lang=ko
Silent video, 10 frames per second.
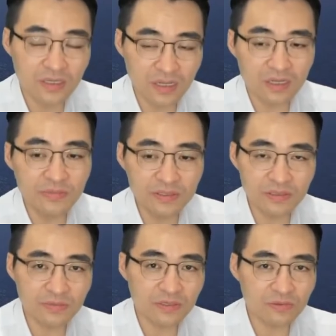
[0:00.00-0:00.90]

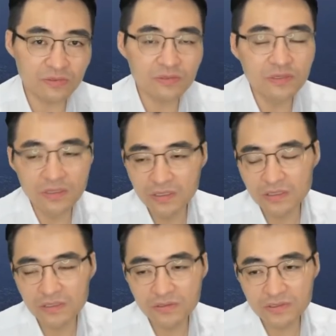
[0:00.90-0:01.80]
엘비세미콘
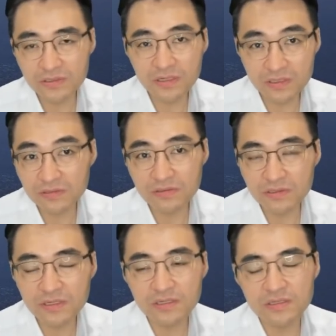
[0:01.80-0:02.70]
이런 회사들이 하는
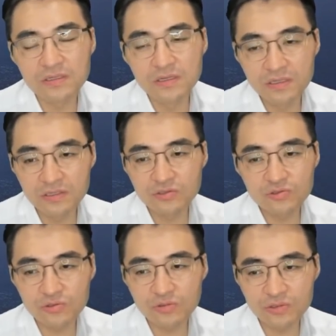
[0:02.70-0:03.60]
건데,
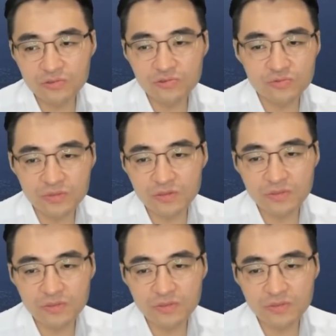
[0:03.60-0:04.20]
이쪽에 외주를 줍니다.